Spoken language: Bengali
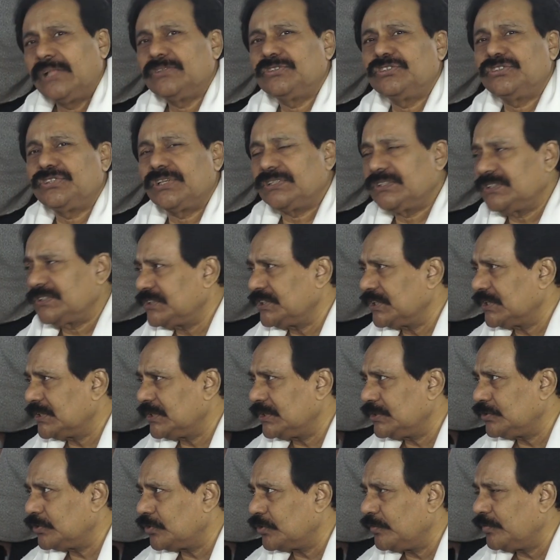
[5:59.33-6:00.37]
আন্তর্জাতিক
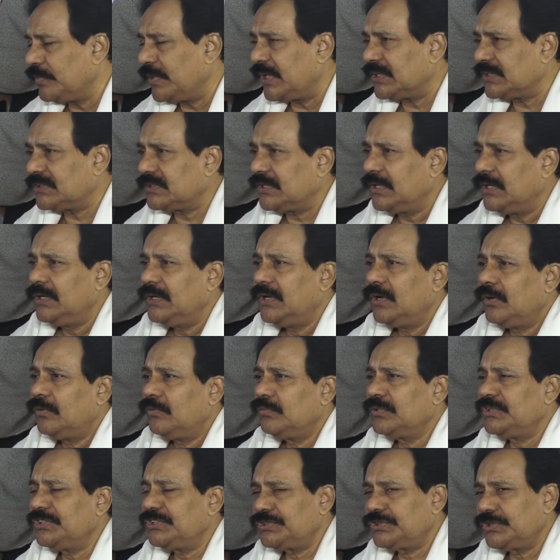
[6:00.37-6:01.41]
স্বীকৃতি রবীন্দ্রনাথ
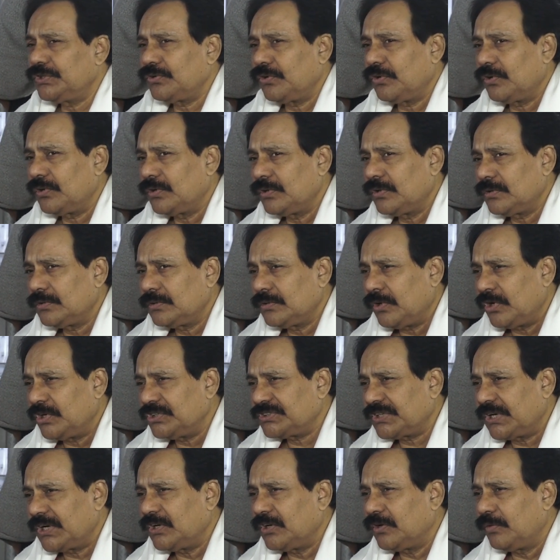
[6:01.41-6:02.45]
উনিশশো নয়
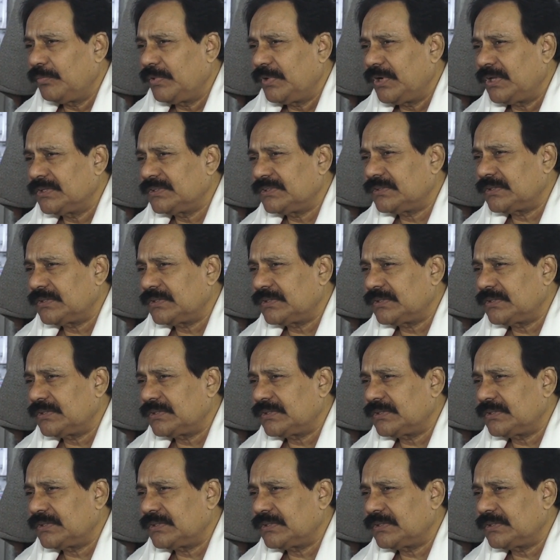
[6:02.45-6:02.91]
সালে নোবেল